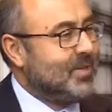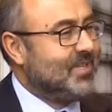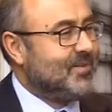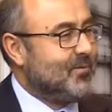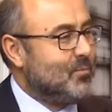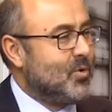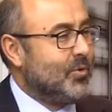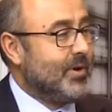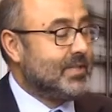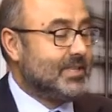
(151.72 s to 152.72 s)
se transformó en
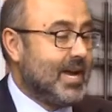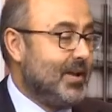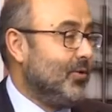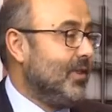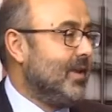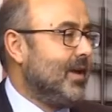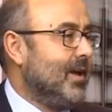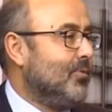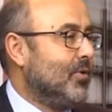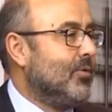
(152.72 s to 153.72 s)
una universidad y hoy día
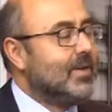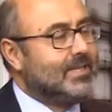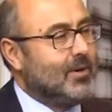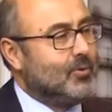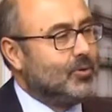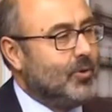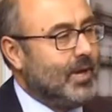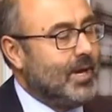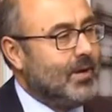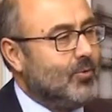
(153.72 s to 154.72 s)
ya es una universidad
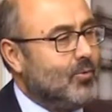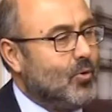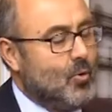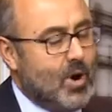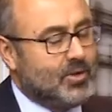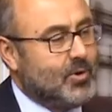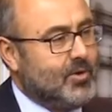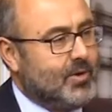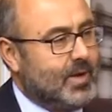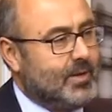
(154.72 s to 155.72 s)
consolidada con ¿Cuántos alumnos años